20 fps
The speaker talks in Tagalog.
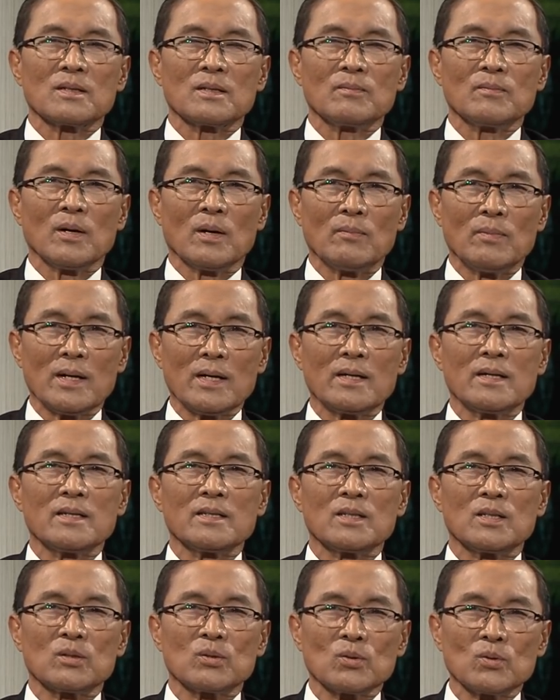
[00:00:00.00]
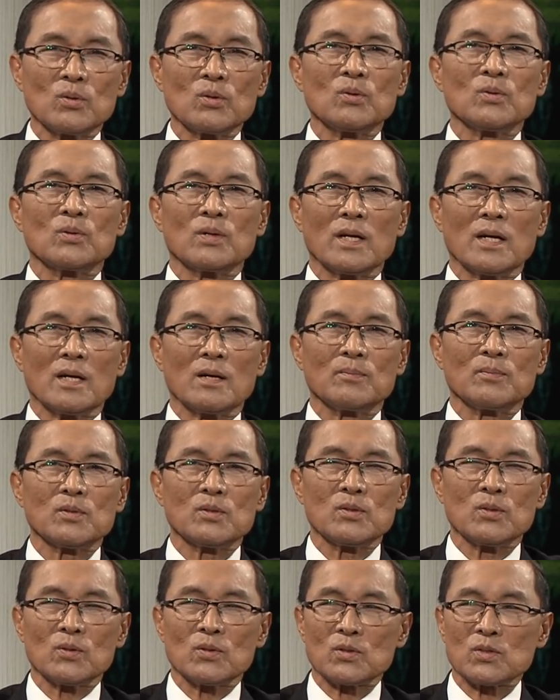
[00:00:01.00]
babayan iti tulong ni Apo
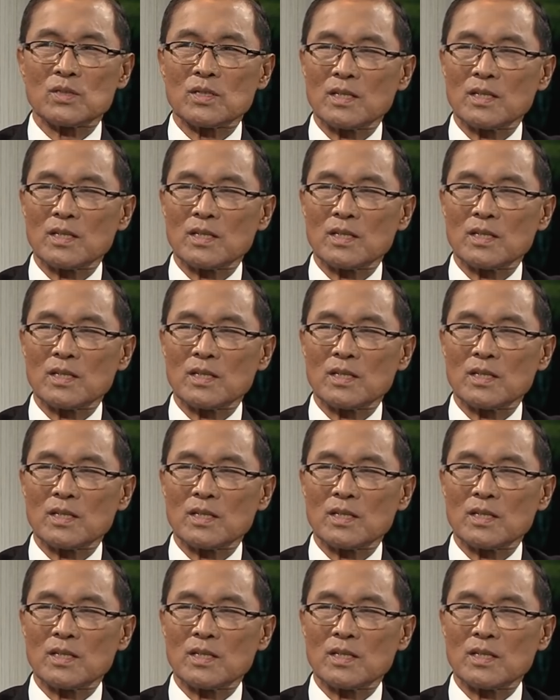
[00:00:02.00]
Diyos.